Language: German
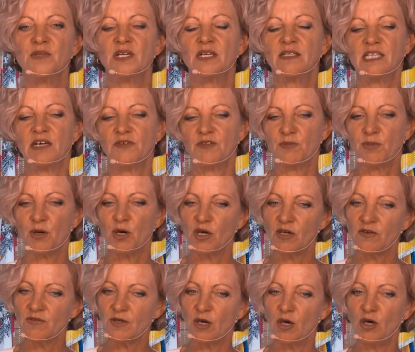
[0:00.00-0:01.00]
Dafür
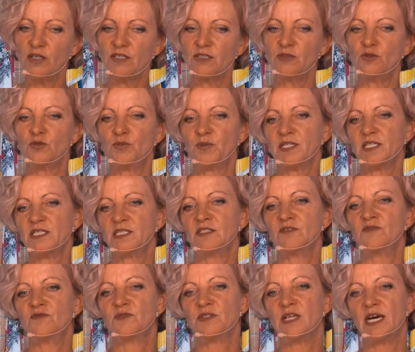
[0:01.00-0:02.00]
brauchen wir auch die
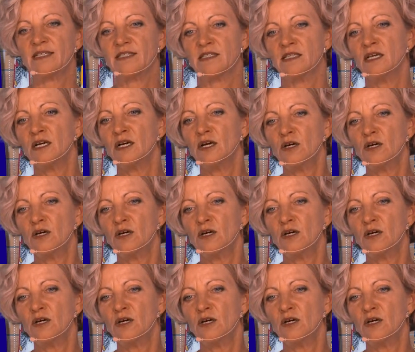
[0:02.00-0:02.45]
operativen Daten.